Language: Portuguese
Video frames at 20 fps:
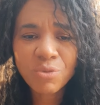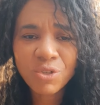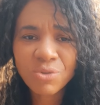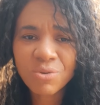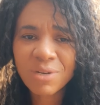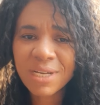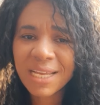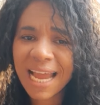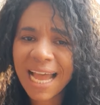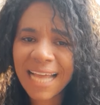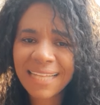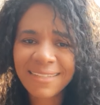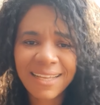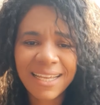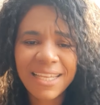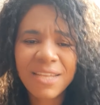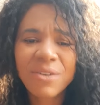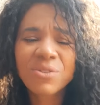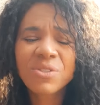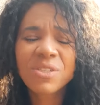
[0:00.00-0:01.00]
muito
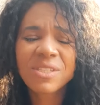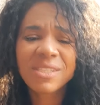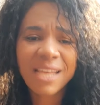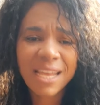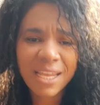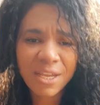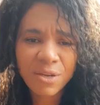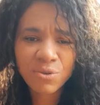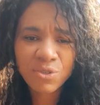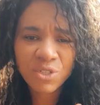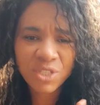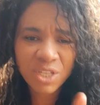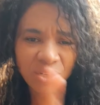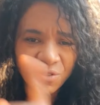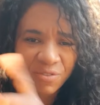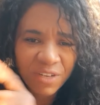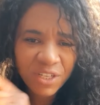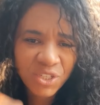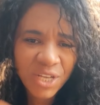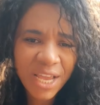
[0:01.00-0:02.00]
grata e eu sei que os
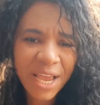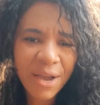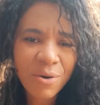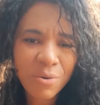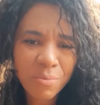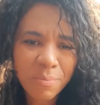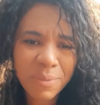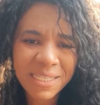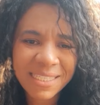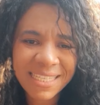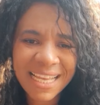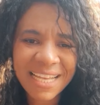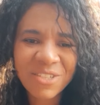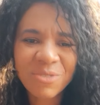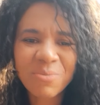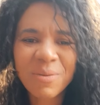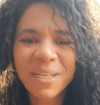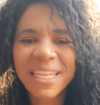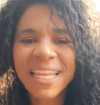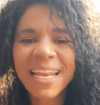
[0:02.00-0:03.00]
céus vai te recompensar
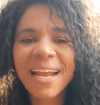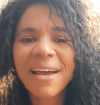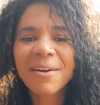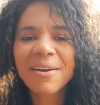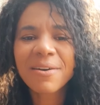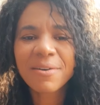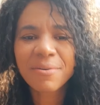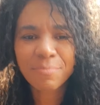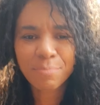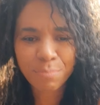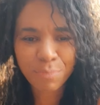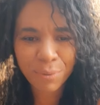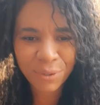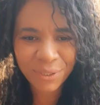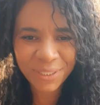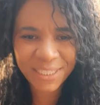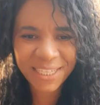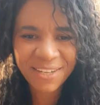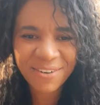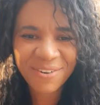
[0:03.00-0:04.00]
de maneira
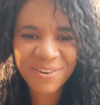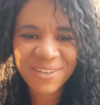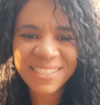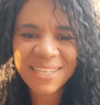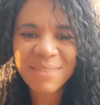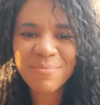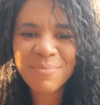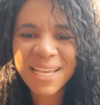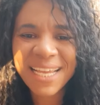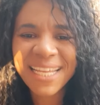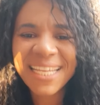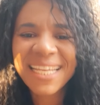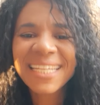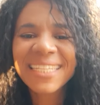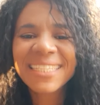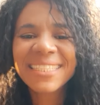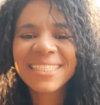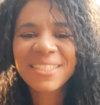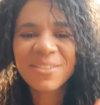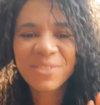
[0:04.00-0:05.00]
poderosa. Amém?
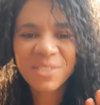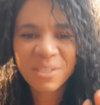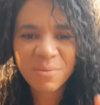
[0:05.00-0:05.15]
Deus